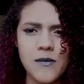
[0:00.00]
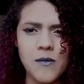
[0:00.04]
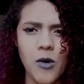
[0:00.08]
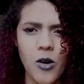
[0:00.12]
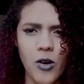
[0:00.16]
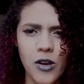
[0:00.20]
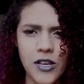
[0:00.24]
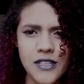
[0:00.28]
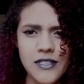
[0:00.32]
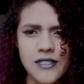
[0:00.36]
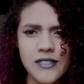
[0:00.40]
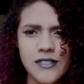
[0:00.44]

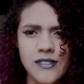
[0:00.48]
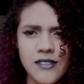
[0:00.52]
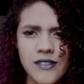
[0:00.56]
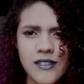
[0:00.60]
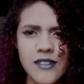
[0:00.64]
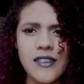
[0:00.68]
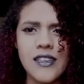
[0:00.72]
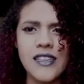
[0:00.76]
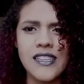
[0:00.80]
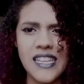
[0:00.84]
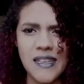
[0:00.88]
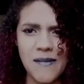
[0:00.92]
boys
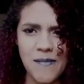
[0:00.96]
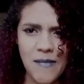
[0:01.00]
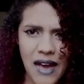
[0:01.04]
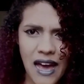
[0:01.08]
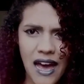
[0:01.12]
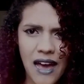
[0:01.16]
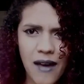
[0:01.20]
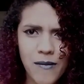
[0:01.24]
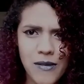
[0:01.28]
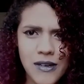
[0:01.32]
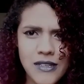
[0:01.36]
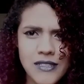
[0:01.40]
que tem
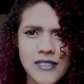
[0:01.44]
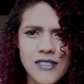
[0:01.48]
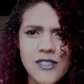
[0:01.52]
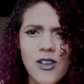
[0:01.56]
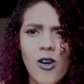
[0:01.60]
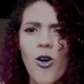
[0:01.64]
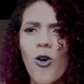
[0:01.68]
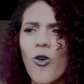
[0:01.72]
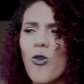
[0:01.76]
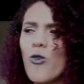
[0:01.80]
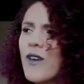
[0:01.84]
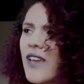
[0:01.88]
barba
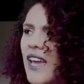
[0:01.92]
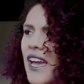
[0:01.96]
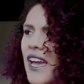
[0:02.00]
ou